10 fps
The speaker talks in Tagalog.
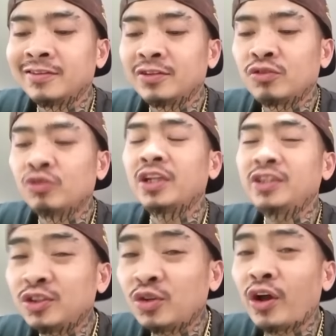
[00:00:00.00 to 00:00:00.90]
kung
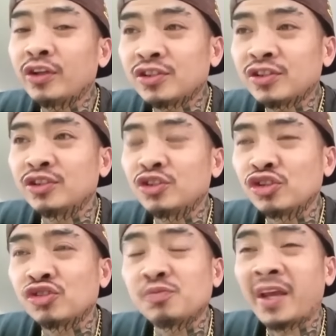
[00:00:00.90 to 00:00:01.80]
nandito kayo Sir Julius,
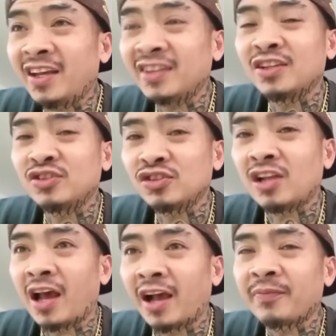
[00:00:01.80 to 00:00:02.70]
kung makikita niyo
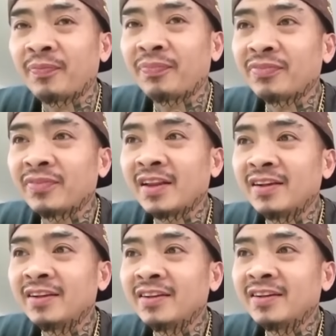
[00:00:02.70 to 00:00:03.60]
sila, uh-huh.
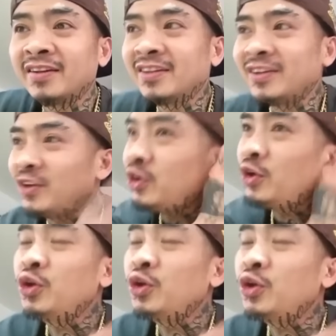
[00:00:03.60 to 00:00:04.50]
you,
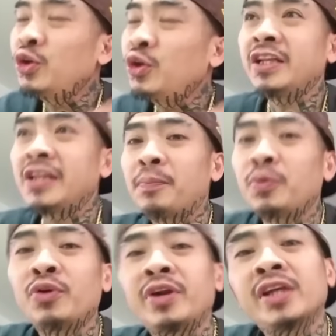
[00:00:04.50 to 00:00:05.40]
you will see the
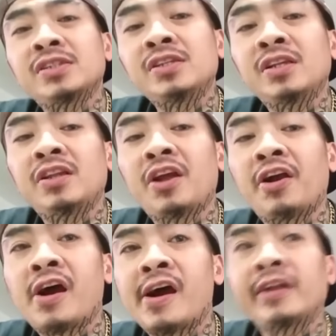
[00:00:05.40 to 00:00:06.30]
pureness in their
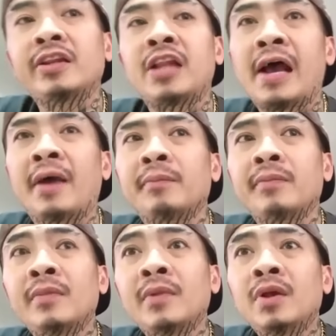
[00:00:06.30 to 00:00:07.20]
heart na
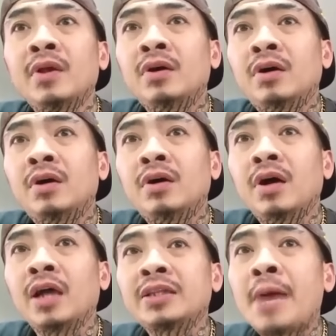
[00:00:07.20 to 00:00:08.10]

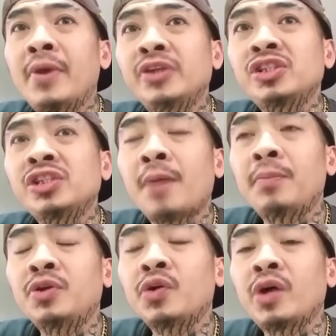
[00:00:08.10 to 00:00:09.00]
uh, tama yung sinabi
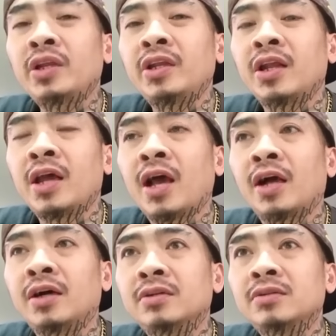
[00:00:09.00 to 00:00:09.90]
niyo kanina na
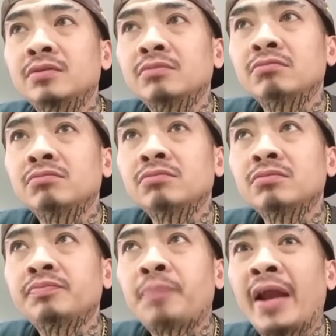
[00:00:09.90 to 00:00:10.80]

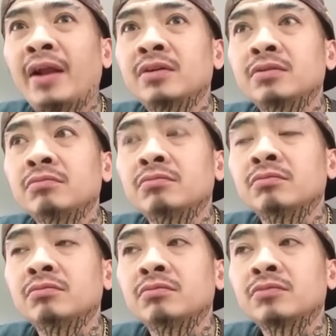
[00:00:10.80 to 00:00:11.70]
parang
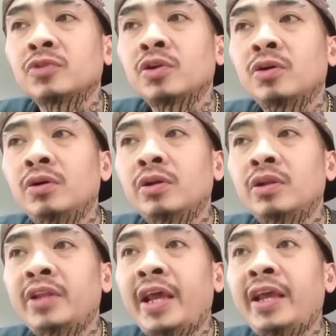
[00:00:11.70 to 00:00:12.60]

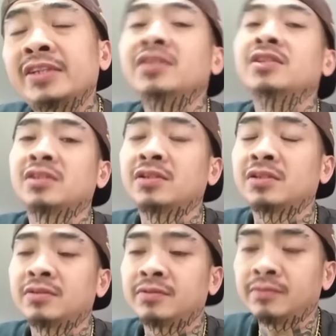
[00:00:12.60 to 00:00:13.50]
they exist.
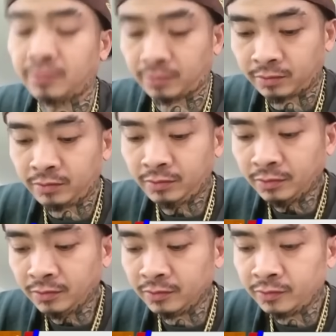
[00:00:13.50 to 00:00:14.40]
Uh-huh. Uh-huh.
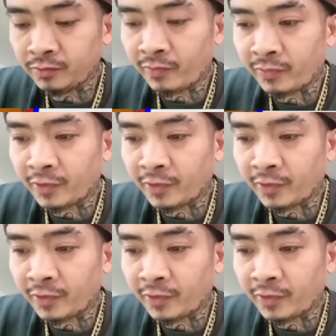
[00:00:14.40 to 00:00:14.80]
Yeah. Yun naman ang